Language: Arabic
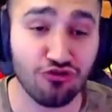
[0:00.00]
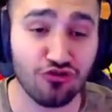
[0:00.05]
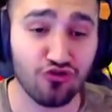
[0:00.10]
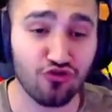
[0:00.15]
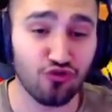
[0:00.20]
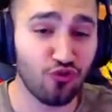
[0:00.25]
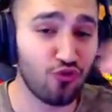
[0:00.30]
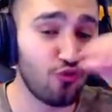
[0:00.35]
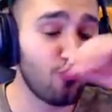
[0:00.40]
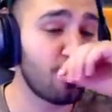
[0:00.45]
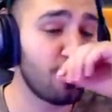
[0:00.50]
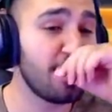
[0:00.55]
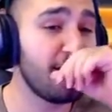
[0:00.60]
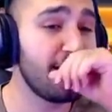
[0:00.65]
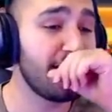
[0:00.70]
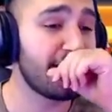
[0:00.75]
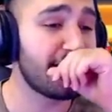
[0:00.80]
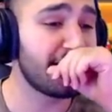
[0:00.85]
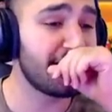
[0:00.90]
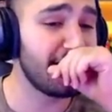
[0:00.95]

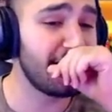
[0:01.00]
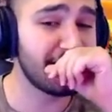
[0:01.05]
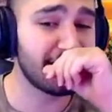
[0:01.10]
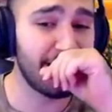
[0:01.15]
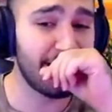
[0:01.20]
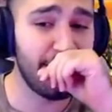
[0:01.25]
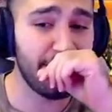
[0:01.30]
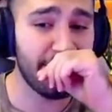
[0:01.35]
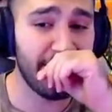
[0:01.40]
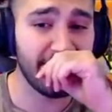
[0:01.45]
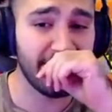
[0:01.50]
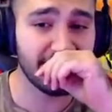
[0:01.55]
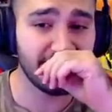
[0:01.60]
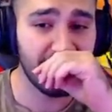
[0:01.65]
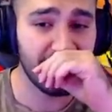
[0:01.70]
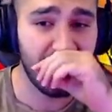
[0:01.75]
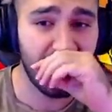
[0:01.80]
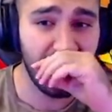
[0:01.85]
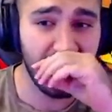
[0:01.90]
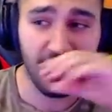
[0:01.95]
اسطوريه كثير شباب يعني
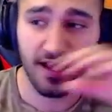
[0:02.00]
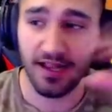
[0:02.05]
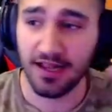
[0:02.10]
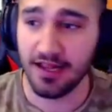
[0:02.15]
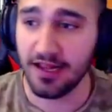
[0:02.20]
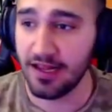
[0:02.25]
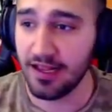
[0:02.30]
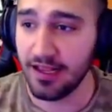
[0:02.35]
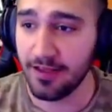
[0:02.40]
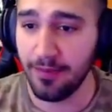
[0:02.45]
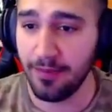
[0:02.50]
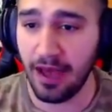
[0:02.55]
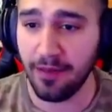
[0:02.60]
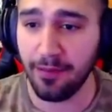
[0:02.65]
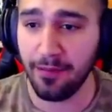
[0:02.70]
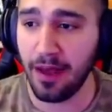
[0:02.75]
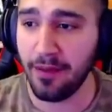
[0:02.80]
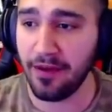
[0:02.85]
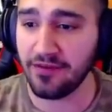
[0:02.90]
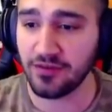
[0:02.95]
صراحه ما
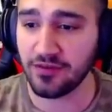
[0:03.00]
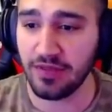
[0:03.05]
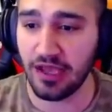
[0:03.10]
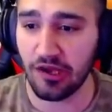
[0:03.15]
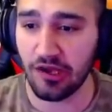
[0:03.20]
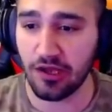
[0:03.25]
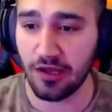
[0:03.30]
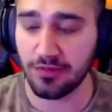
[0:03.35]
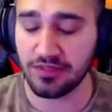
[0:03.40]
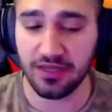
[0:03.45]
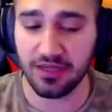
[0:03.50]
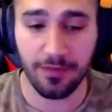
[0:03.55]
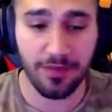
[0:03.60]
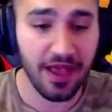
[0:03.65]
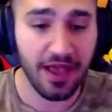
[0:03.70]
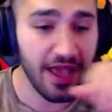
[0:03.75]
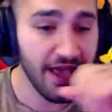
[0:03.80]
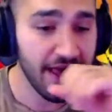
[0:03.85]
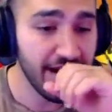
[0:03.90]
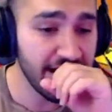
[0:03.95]
ما بعرف شو بدي شباب
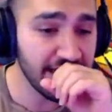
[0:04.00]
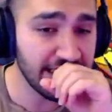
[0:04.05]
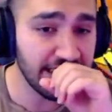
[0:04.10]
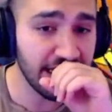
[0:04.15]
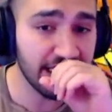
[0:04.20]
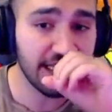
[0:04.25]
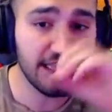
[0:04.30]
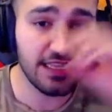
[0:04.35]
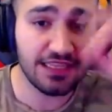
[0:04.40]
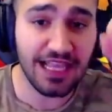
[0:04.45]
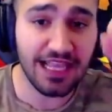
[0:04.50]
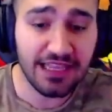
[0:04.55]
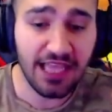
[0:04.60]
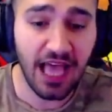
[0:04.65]
نزلت ثلاث